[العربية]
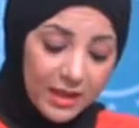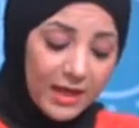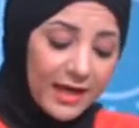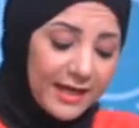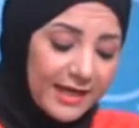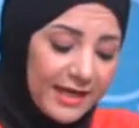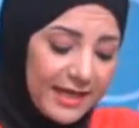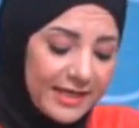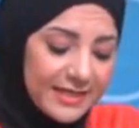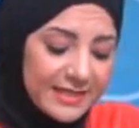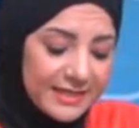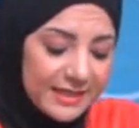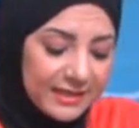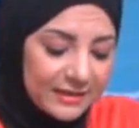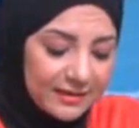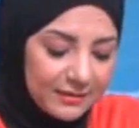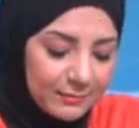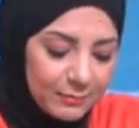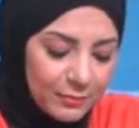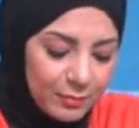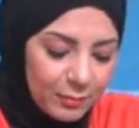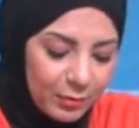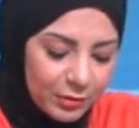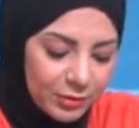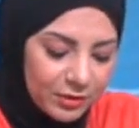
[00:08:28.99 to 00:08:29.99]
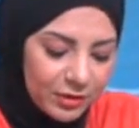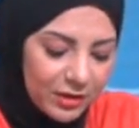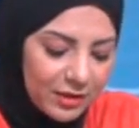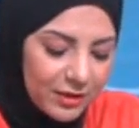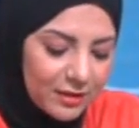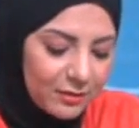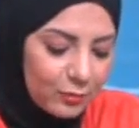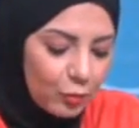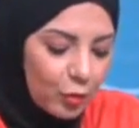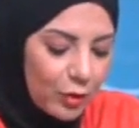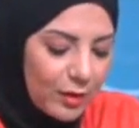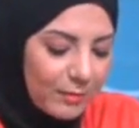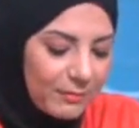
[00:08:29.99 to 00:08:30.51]
انا هستخدم البطيخ
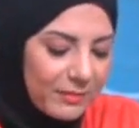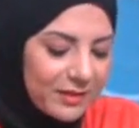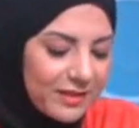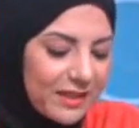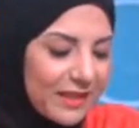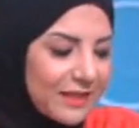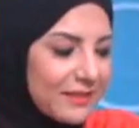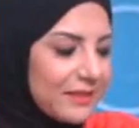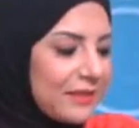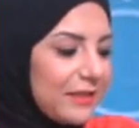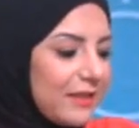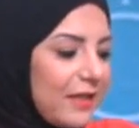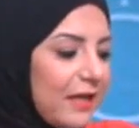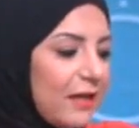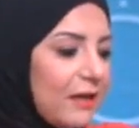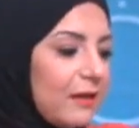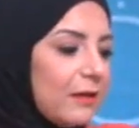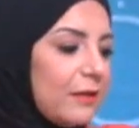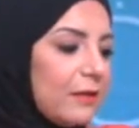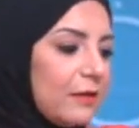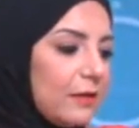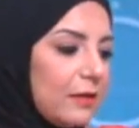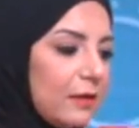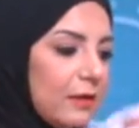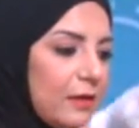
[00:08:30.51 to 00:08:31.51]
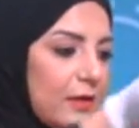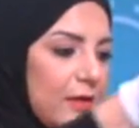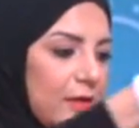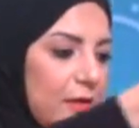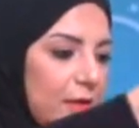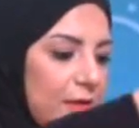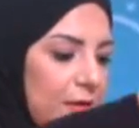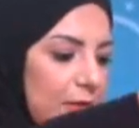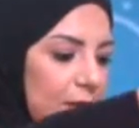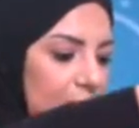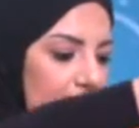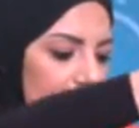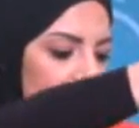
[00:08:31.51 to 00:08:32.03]
اللي مجمد عندي ده
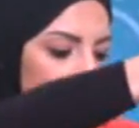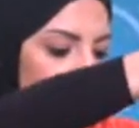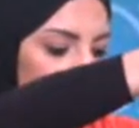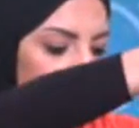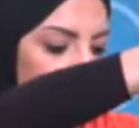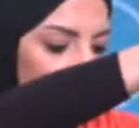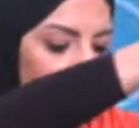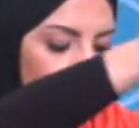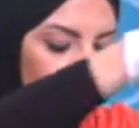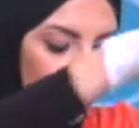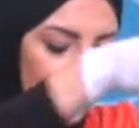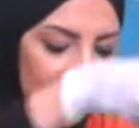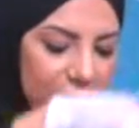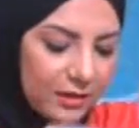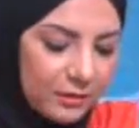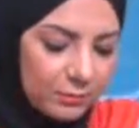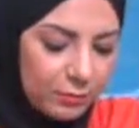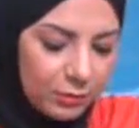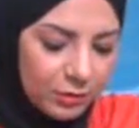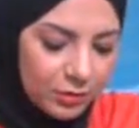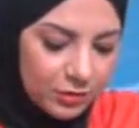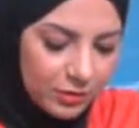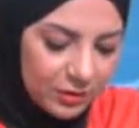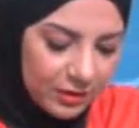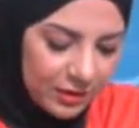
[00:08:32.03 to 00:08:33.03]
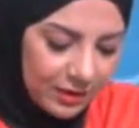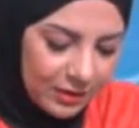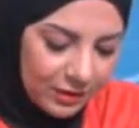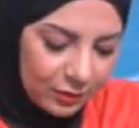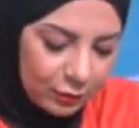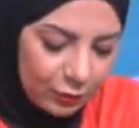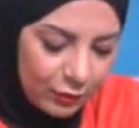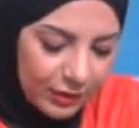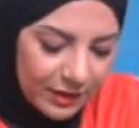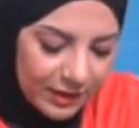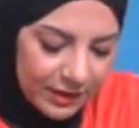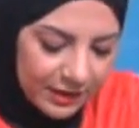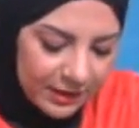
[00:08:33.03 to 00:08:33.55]
شويه بطيخ
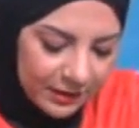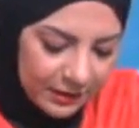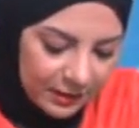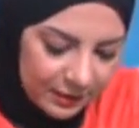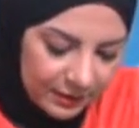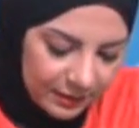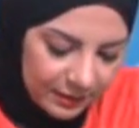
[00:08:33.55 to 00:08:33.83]
حلوين كده